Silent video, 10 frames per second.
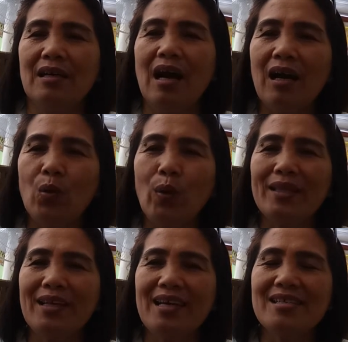
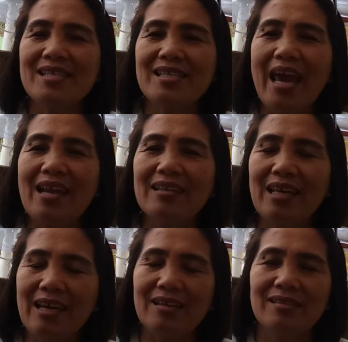hakwat and sale
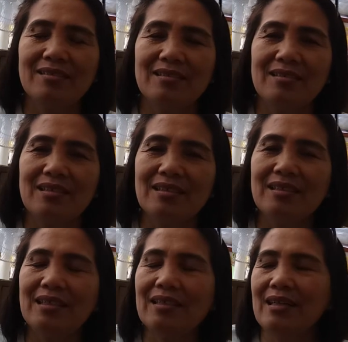din
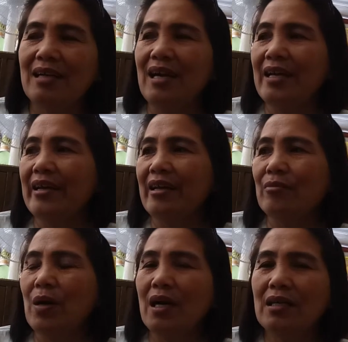kagaya
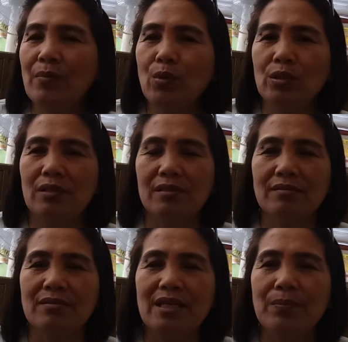ng mga gamot
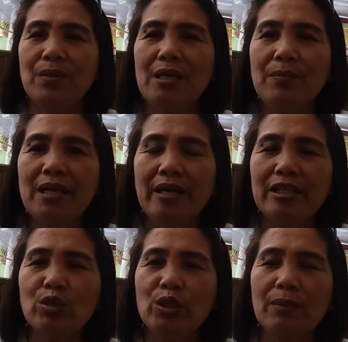binibigay
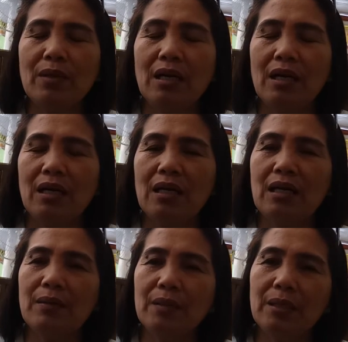ito ng mga
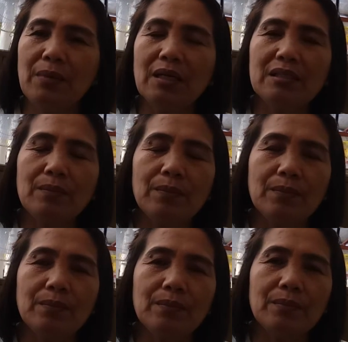ng mga
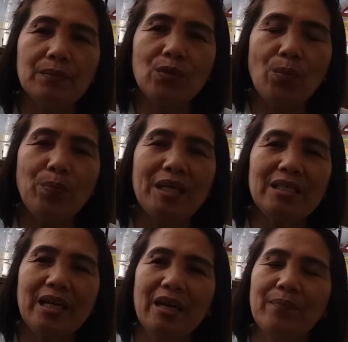
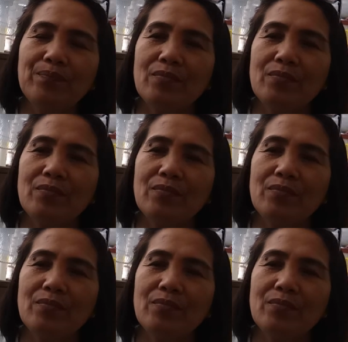kumpanya